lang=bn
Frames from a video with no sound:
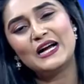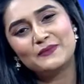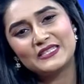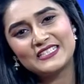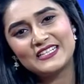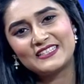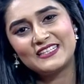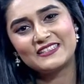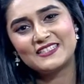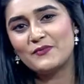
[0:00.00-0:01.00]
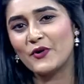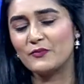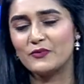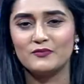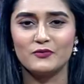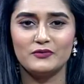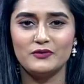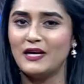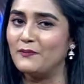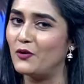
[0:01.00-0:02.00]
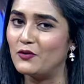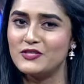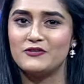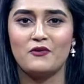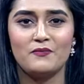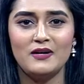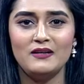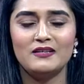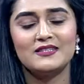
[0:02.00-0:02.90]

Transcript: আপনাদের সাথে আছি বরাবরের মতোই আমি অর্চি রহমান